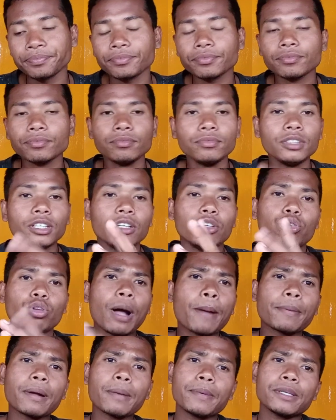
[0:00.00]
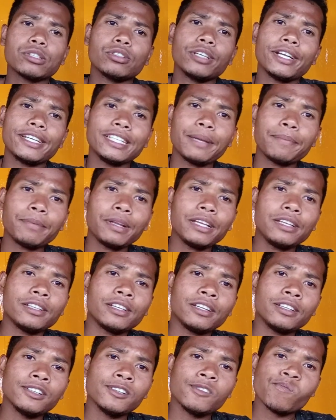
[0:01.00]
तो आपके पास तो एटीएम नहीं है
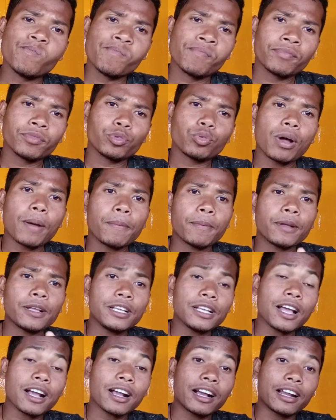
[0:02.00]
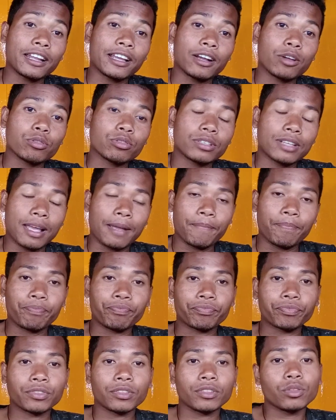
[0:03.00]
तो आप क्या करेगा उस टाइम तो
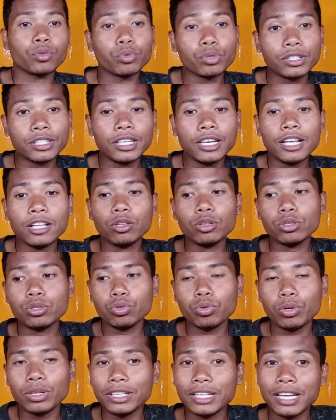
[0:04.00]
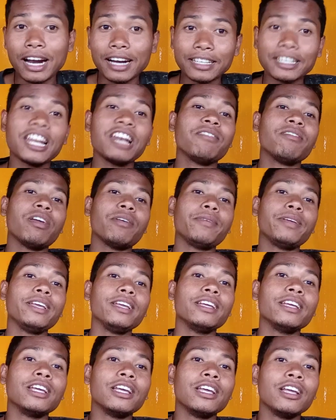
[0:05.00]
इसीलिए दोस्तों एयरटेल में भी
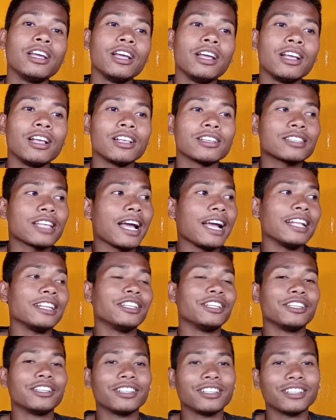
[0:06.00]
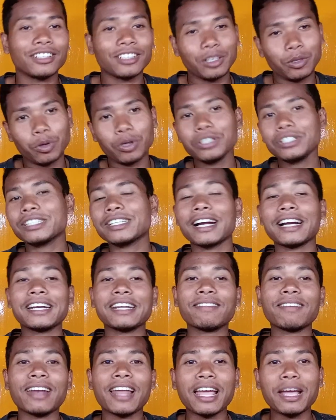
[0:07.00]
शायद लॉन्च करने वाला है
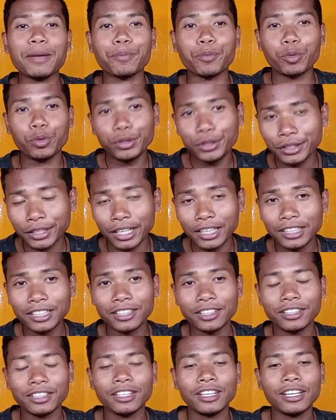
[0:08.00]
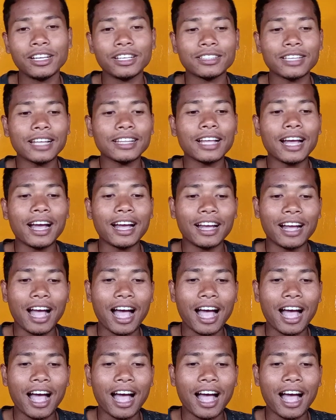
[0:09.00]
बहुत जल्द शायद आज